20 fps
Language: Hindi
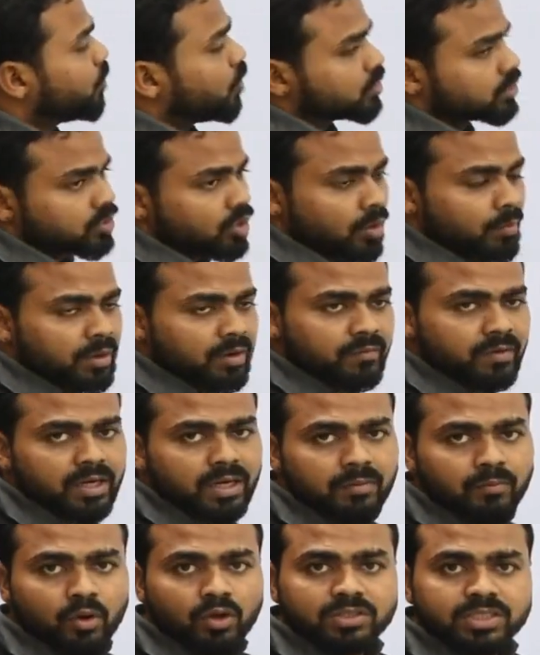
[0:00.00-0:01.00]
बहुत कॉमन
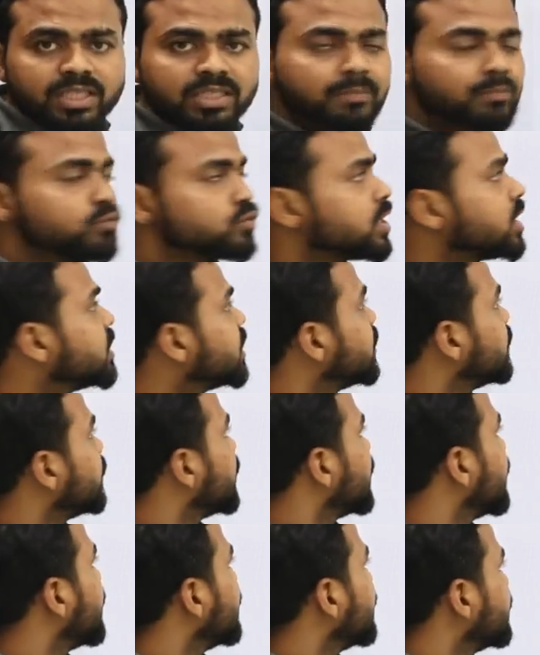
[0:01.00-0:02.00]
वर्ड है बहुत ज्यादा पूछा जाने
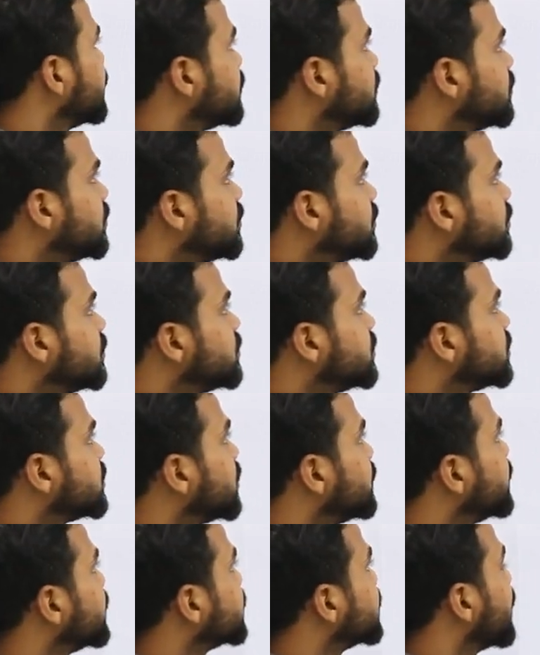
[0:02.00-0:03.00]
वाला है
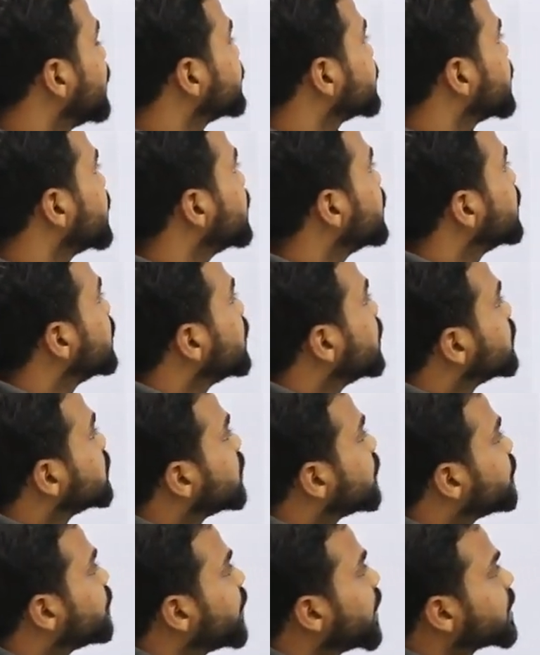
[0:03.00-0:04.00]
जितने भी एग्जाम्स है
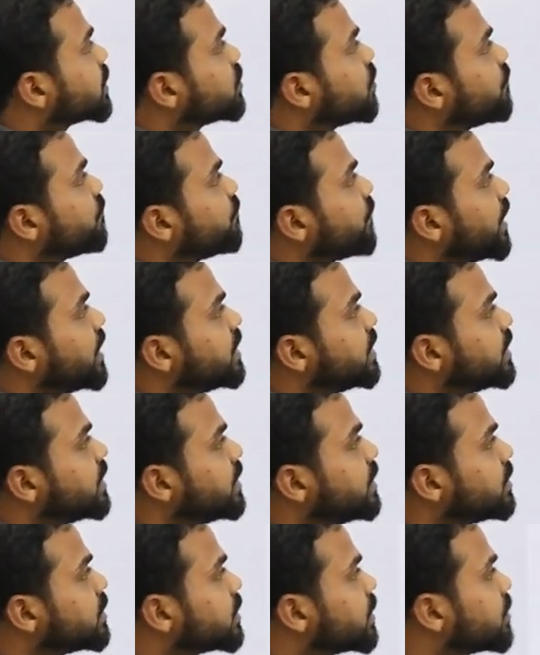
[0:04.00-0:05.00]
द फैक्ट ऑफ फाइंडिंग
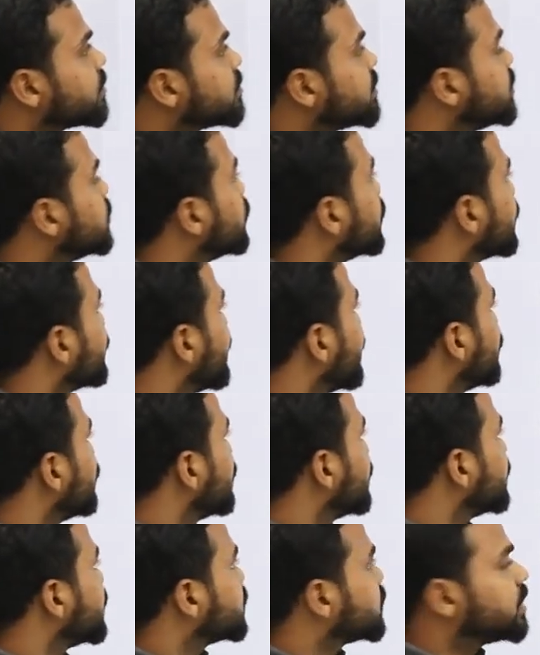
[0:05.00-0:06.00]
इंटरेस्टिंग और
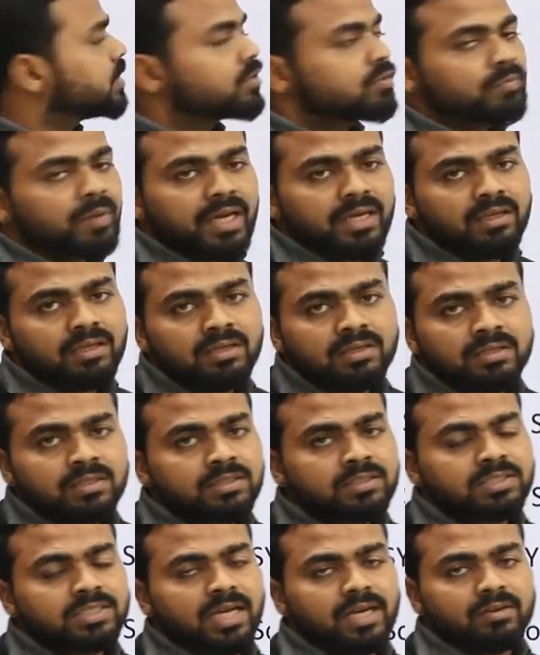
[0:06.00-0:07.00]
वैल्यूएबल थिंग्स बाई
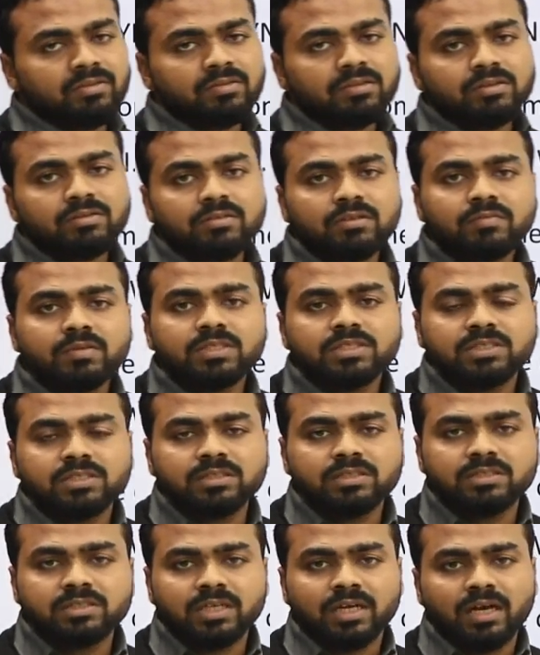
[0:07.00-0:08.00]
चांस किसी भी
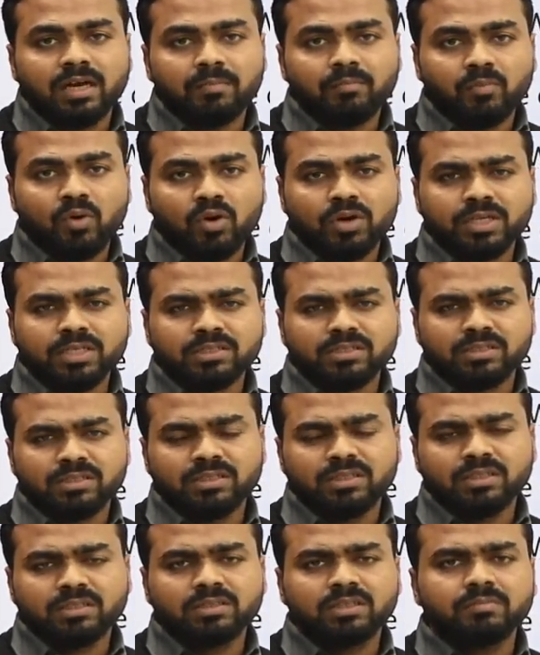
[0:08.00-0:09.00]
चीज का मौके
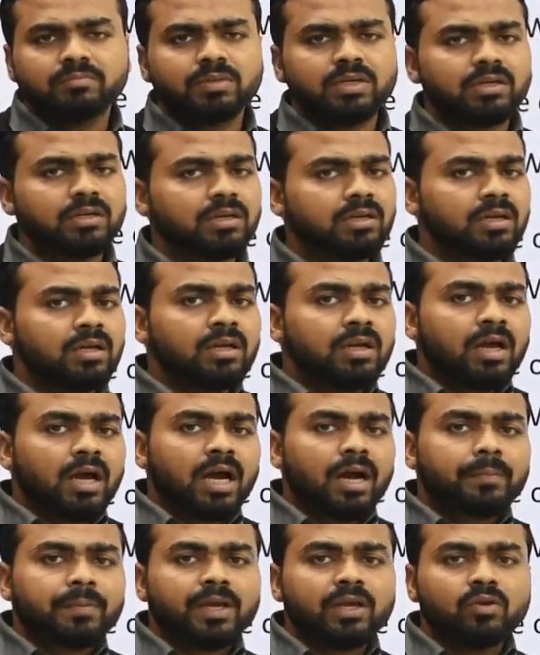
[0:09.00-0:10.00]
से एकदम
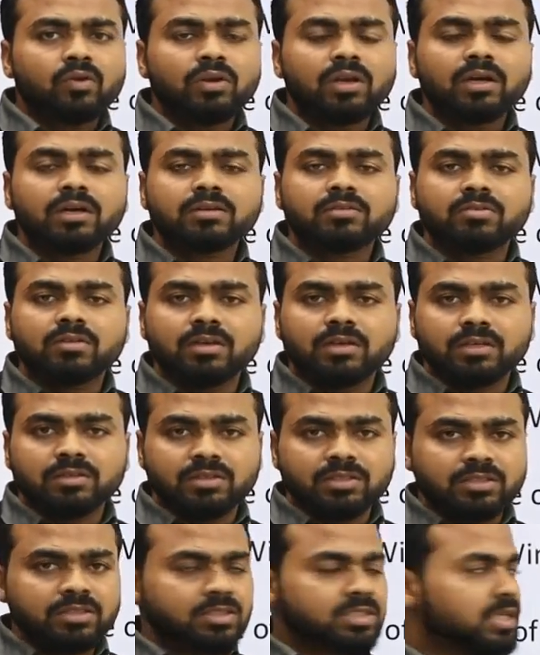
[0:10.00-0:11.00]
आप कह लो लक से
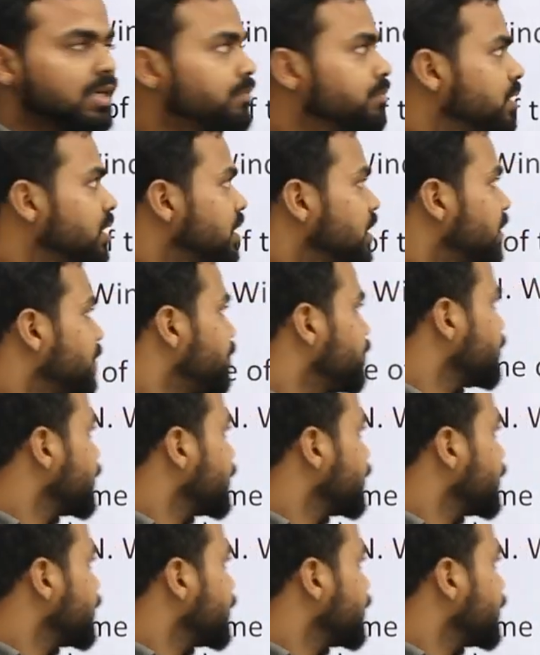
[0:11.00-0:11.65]
किसी चीज का मिलना